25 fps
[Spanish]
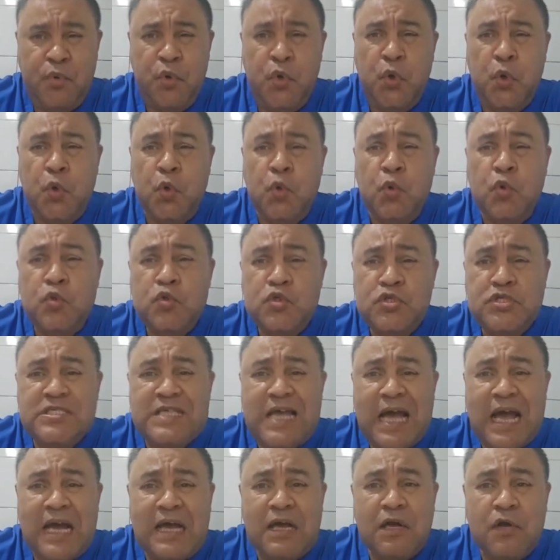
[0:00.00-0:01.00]
por un
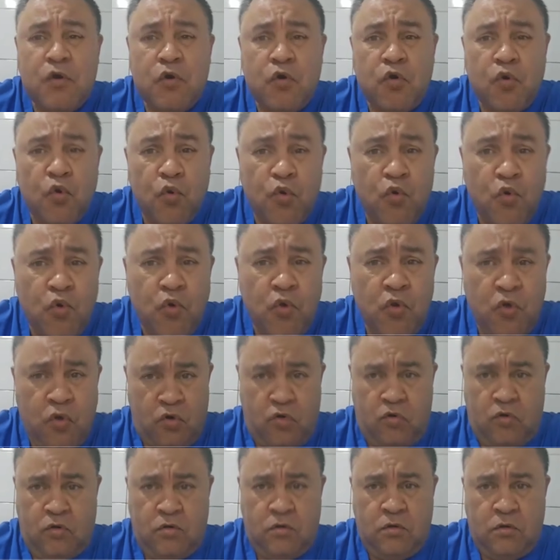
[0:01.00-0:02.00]

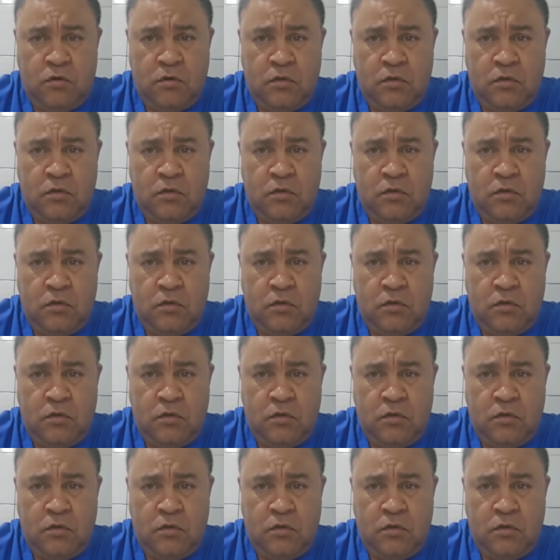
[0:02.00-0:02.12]
zancudo